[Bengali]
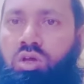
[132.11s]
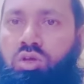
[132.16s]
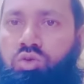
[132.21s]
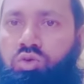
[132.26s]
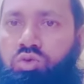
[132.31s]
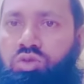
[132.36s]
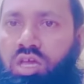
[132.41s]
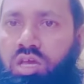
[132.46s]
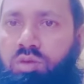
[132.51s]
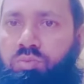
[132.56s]

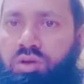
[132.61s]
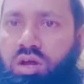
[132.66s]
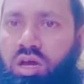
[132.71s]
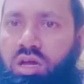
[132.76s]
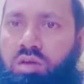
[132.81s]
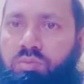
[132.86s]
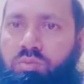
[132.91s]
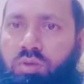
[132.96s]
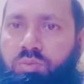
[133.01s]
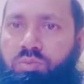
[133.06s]
দুরুদ
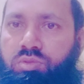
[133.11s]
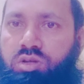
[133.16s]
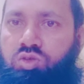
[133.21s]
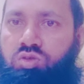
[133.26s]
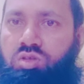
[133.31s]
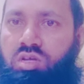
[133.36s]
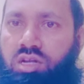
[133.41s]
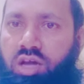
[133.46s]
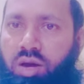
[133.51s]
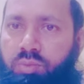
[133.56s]
ইব্রাহিম আপনি
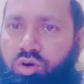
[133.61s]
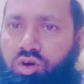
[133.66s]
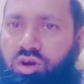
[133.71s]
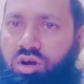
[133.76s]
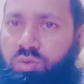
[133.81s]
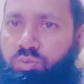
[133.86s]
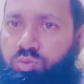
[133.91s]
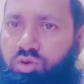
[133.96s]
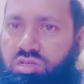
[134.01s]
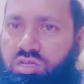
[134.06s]
যদি নাম
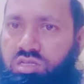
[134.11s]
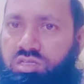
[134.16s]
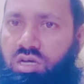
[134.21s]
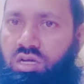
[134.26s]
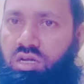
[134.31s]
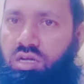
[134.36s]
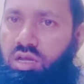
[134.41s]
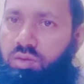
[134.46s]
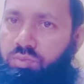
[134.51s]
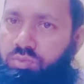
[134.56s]
করাটা পড়তে
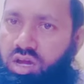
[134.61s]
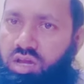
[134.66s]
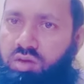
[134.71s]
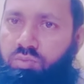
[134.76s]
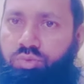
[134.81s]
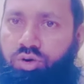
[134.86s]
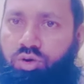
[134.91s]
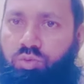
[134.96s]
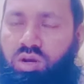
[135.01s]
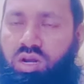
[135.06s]
চান
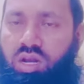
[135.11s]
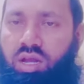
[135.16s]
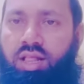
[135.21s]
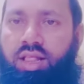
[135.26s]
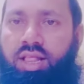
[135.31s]
ইব্রাহিম পড়বেন